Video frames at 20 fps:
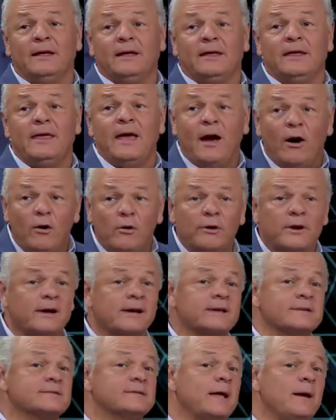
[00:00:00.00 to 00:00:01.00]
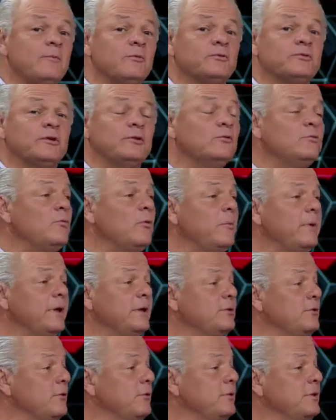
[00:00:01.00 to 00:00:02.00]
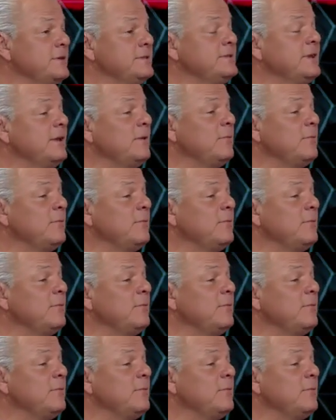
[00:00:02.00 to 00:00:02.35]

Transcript: Y ahora que estamos en un momento donde es tan